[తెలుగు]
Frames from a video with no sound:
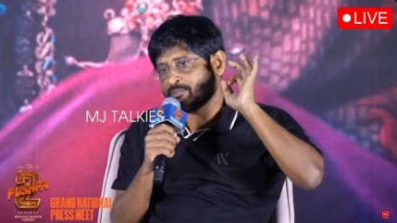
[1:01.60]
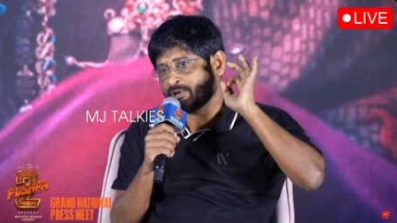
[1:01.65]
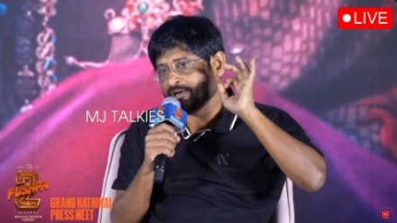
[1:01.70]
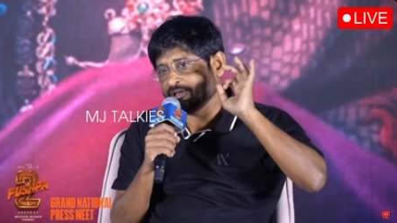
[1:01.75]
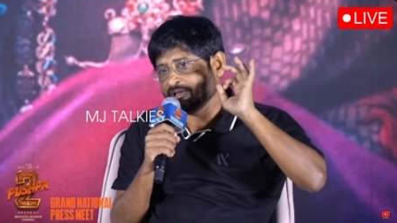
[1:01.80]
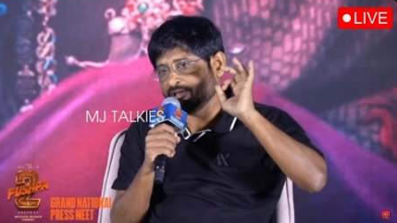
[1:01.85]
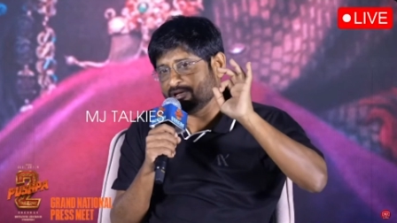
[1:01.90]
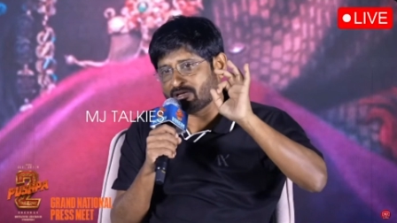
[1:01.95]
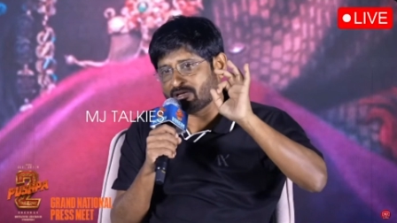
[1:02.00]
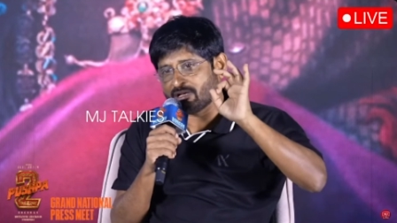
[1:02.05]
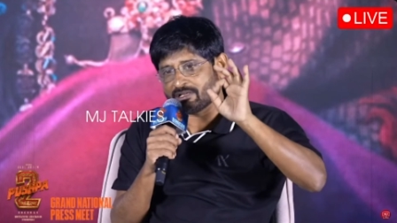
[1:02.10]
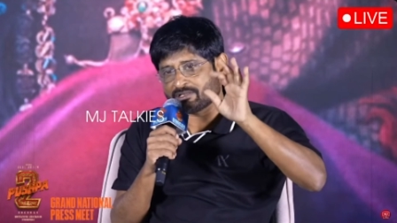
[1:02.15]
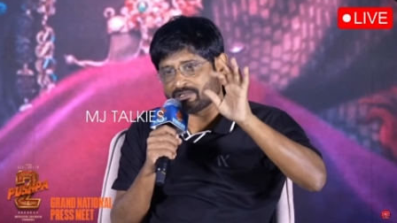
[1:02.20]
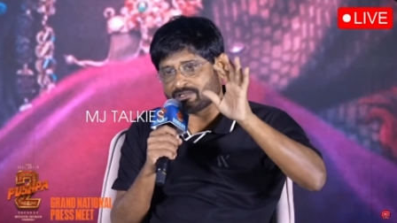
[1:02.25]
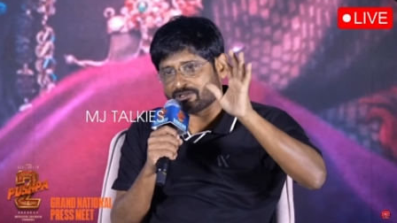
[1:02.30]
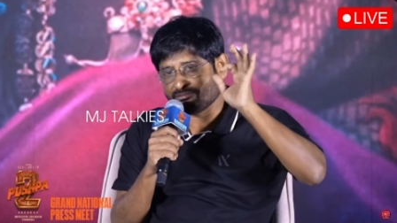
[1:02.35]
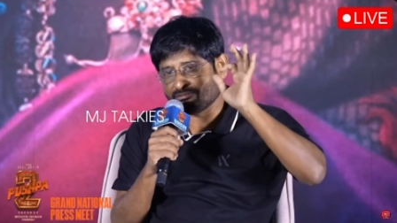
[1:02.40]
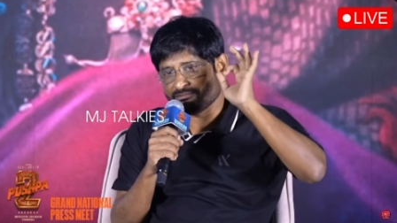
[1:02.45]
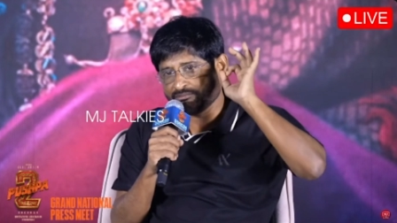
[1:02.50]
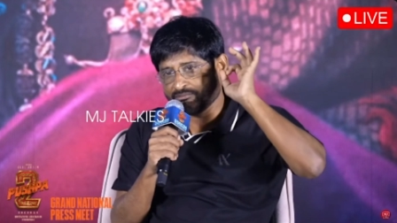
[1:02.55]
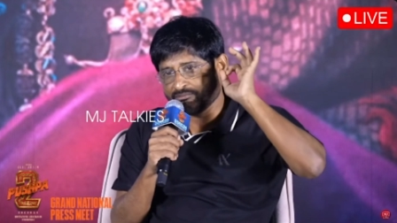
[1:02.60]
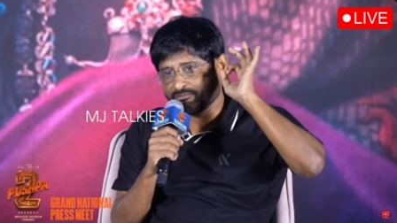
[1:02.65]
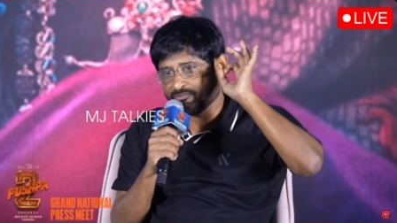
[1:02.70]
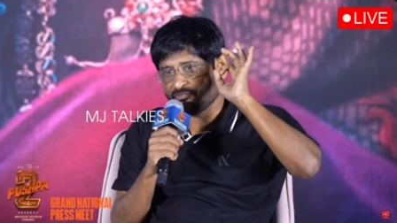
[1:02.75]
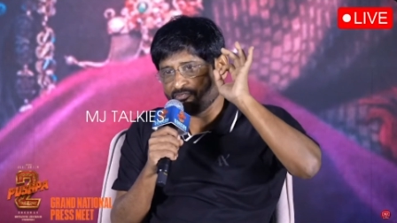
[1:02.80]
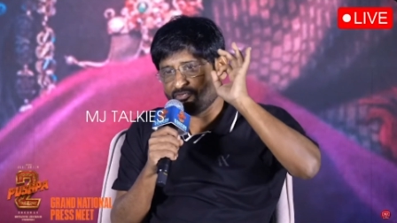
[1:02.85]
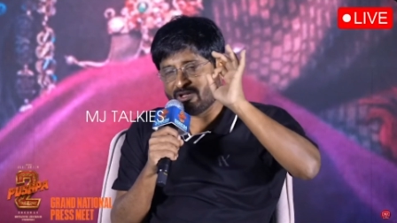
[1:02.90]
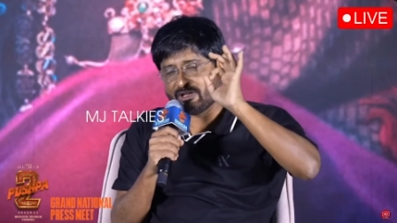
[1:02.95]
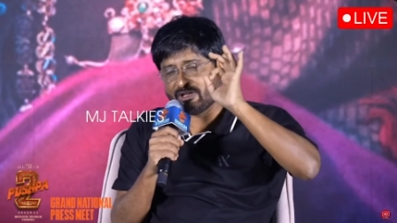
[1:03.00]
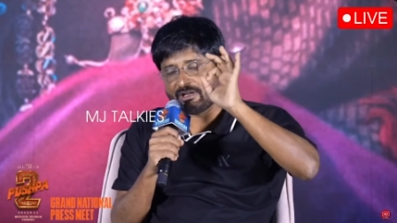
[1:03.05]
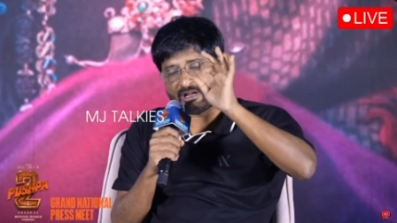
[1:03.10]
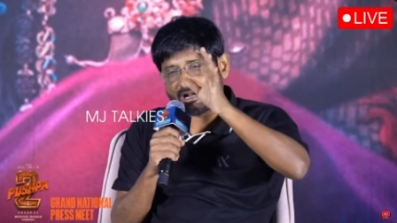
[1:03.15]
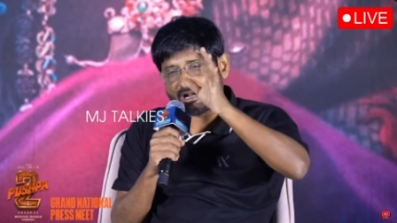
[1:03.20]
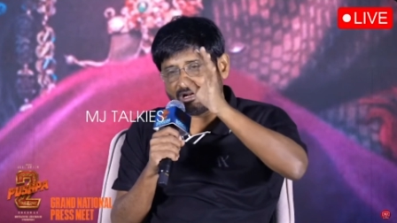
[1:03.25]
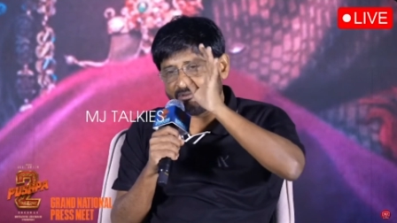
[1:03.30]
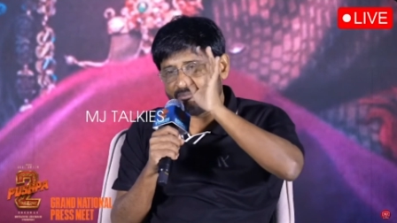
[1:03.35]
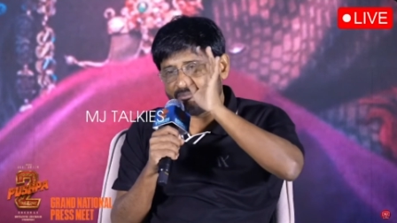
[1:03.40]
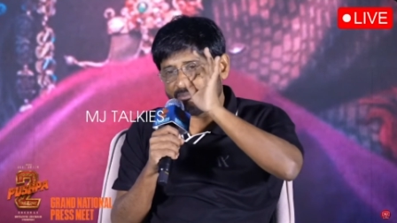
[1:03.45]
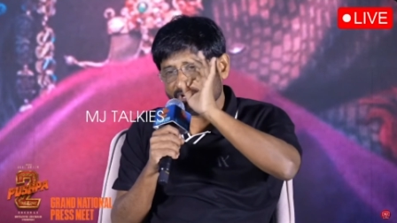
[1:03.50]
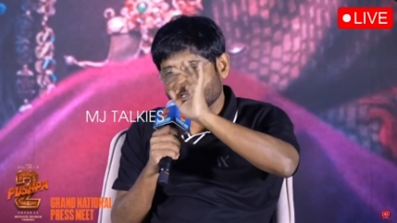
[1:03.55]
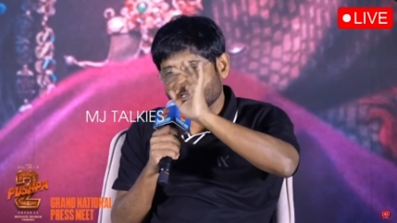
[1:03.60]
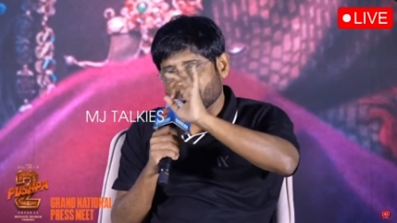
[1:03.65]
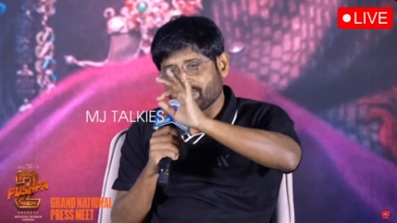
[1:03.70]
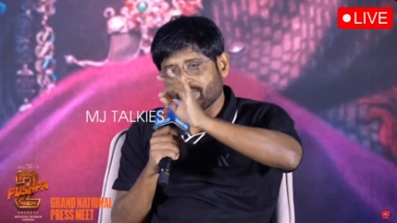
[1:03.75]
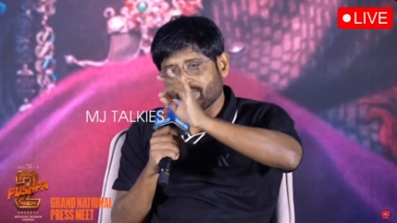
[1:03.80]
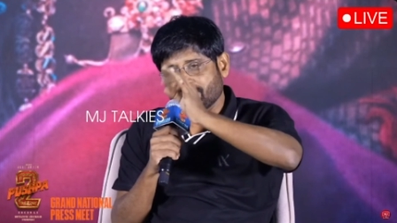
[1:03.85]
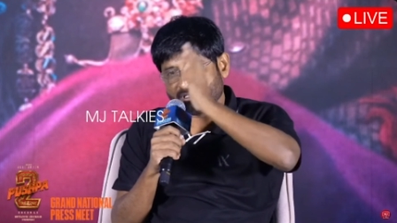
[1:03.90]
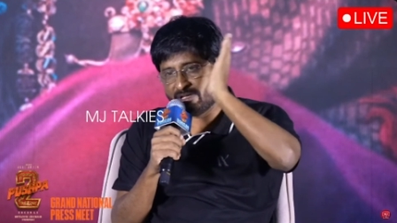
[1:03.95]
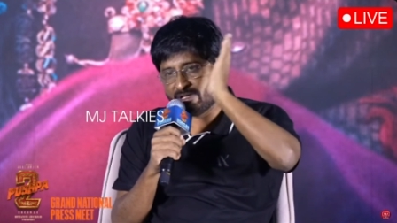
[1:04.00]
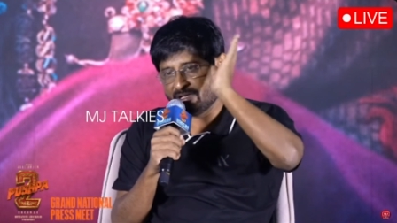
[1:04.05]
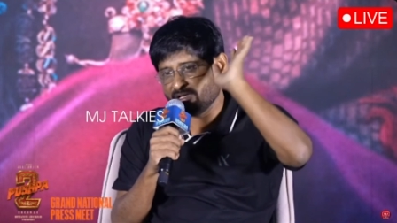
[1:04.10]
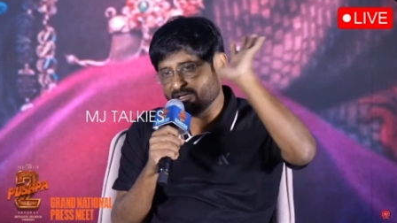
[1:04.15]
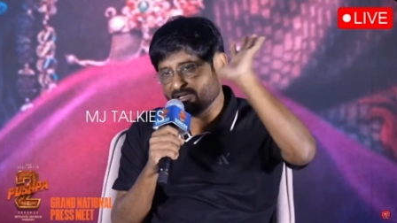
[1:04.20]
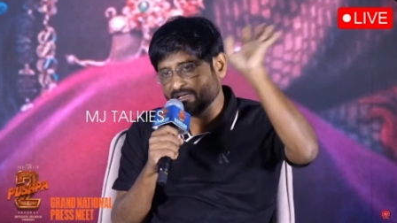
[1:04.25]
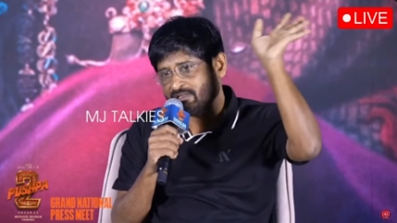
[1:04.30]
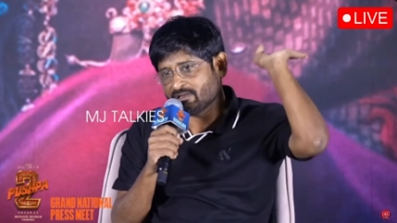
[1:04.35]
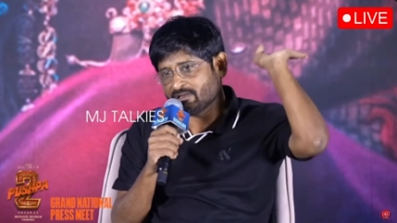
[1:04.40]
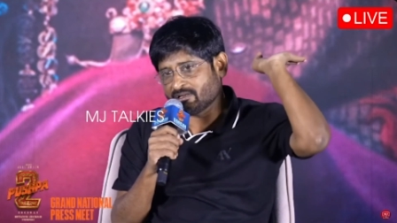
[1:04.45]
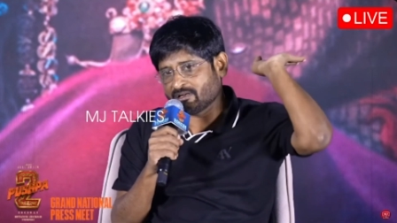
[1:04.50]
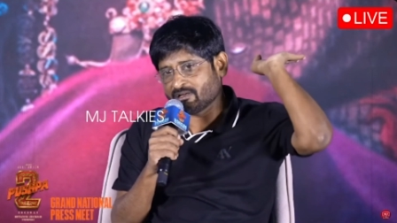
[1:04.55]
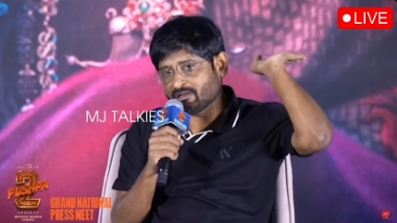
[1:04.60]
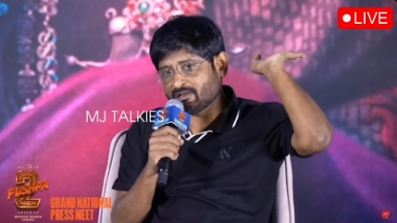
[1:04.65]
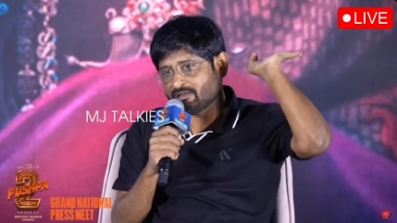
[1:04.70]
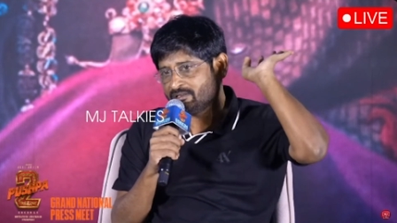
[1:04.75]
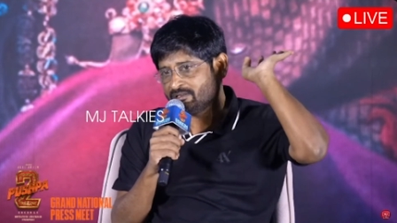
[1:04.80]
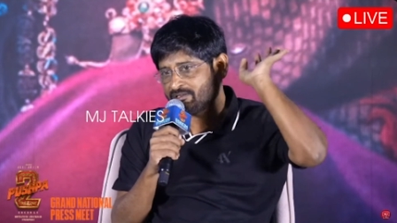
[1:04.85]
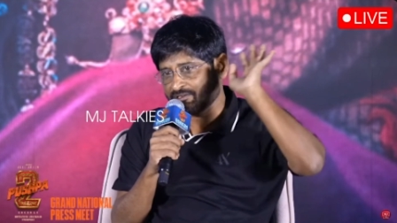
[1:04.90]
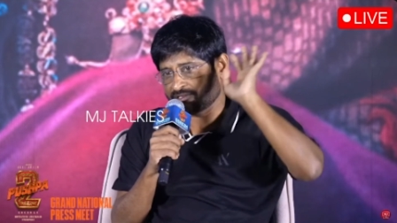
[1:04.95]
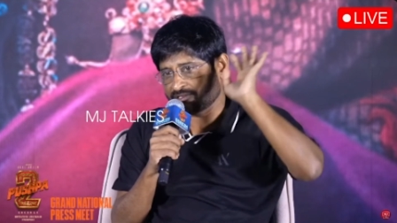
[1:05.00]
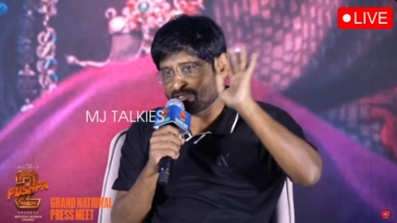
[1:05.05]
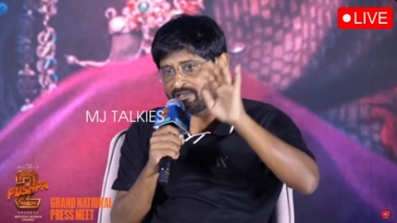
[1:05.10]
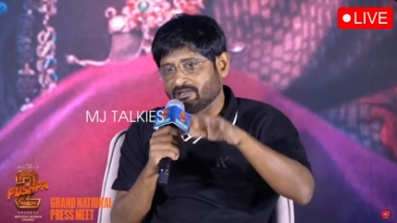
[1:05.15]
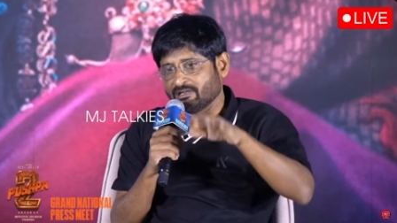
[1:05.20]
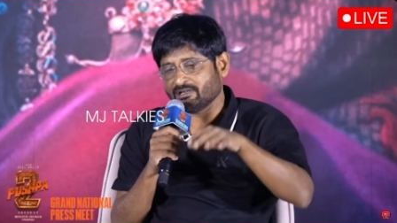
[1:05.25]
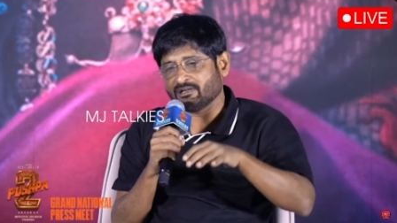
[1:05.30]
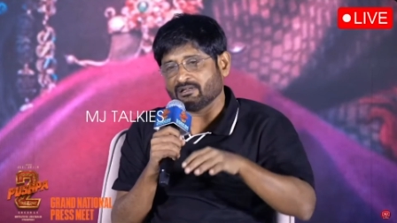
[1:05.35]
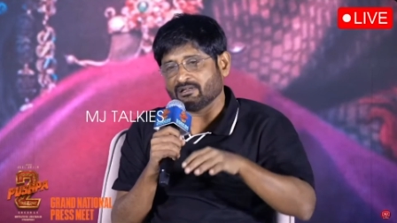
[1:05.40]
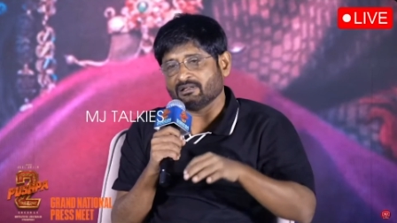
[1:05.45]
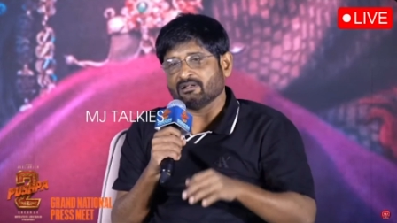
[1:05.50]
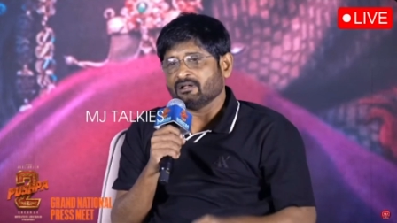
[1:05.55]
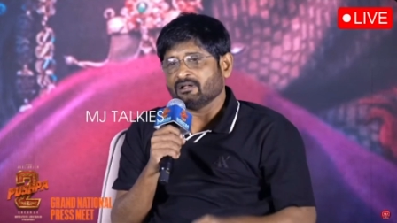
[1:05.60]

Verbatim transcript: పడిన కష్టం బీ కాంట్ మెజర్ విత్ ఎనీ అదర్ దిస్ థింగ్ అండి